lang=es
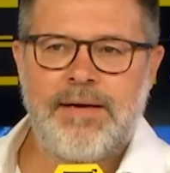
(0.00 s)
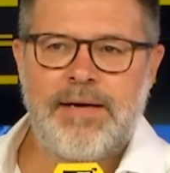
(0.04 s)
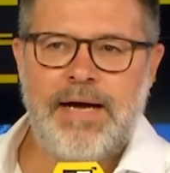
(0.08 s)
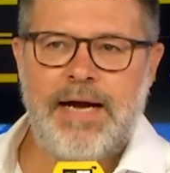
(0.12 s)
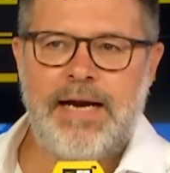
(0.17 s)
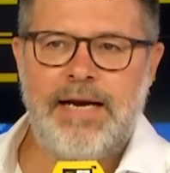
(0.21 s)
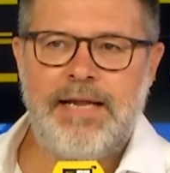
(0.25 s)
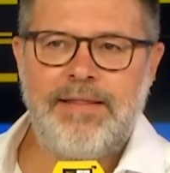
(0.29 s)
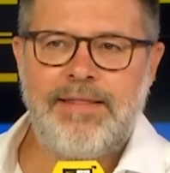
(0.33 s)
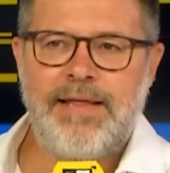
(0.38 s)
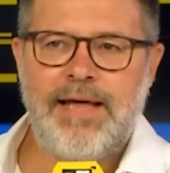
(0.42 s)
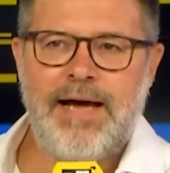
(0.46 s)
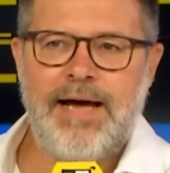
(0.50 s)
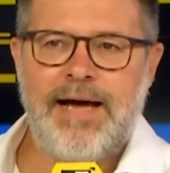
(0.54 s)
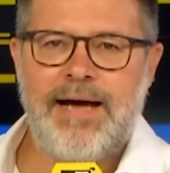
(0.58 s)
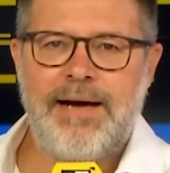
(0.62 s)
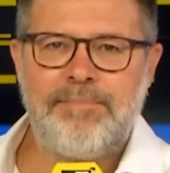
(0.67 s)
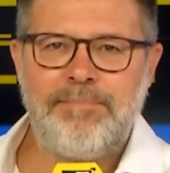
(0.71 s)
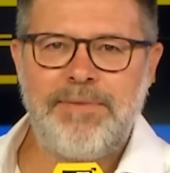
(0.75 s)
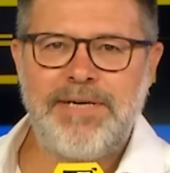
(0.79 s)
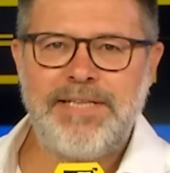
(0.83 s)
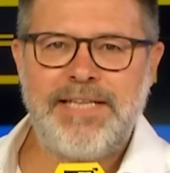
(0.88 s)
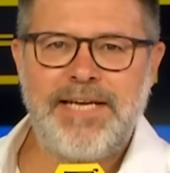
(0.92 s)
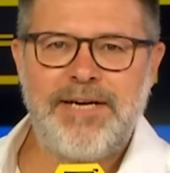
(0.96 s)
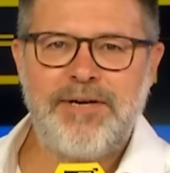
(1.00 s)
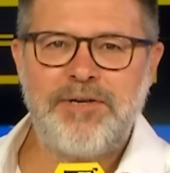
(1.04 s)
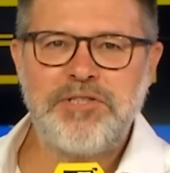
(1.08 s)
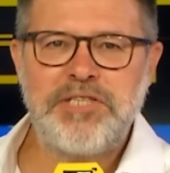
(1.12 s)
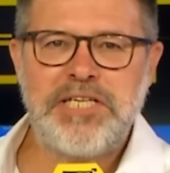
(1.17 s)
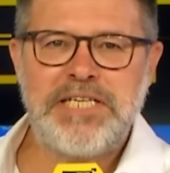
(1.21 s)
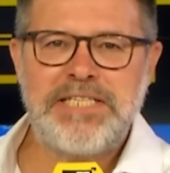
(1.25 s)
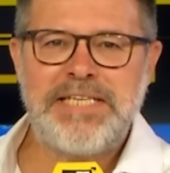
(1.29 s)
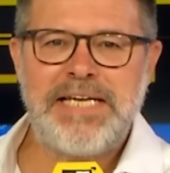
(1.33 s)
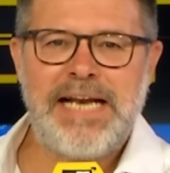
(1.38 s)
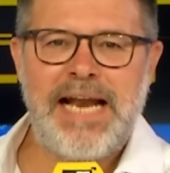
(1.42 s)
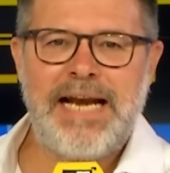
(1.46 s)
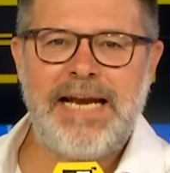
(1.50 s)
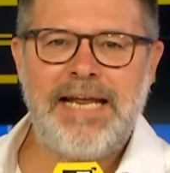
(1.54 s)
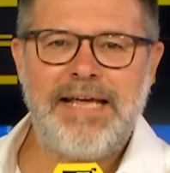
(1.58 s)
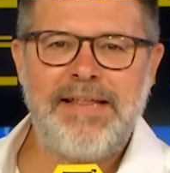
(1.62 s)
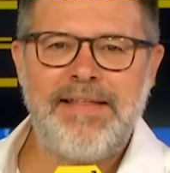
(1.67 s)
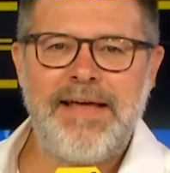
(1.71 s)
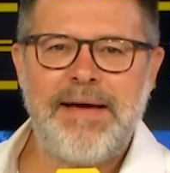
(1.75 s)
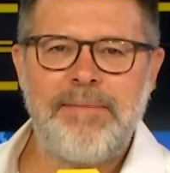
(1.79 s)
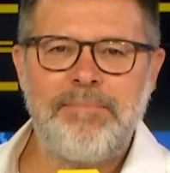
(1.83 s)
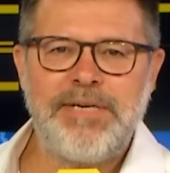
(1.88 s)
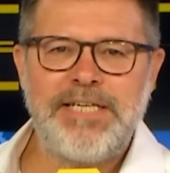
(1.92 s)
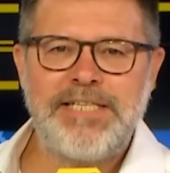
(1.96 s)
Alicia, mete cosas de la ley
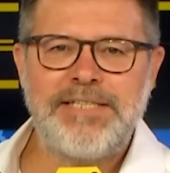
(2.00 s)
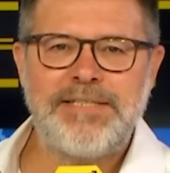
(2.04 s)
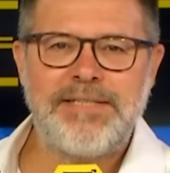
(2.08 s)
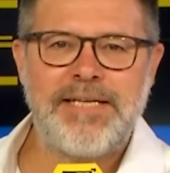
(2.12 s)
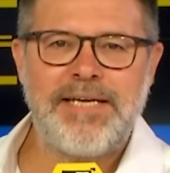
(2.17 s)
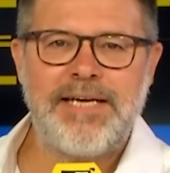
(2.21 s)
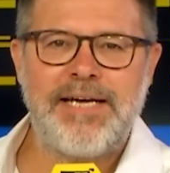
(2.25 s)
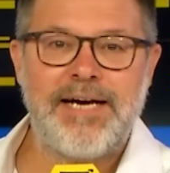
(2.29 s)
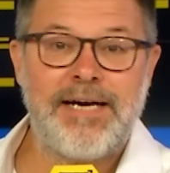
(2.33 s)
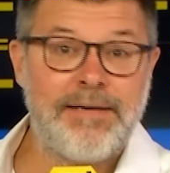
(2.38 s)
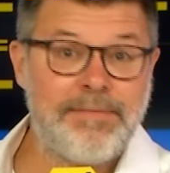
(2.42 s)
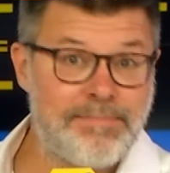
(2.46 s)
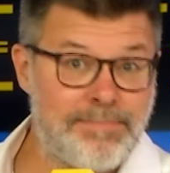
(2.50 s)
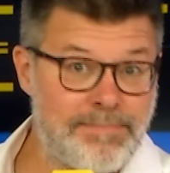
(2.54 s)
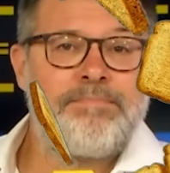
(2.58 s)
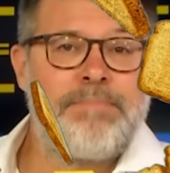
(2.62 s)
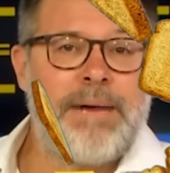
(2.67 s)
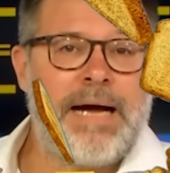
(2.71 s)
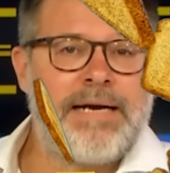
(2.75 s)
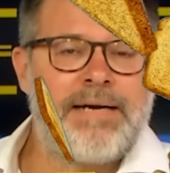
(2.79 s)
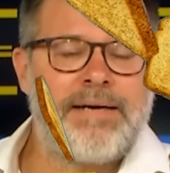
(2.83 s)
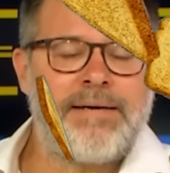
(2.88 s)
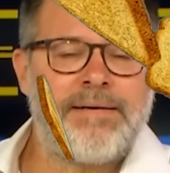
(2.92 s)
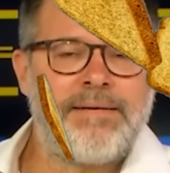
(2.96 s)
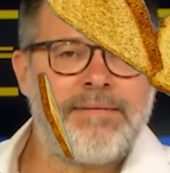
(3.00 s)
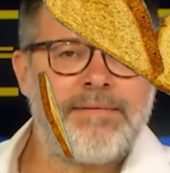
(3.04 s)
de amnistía. Pan.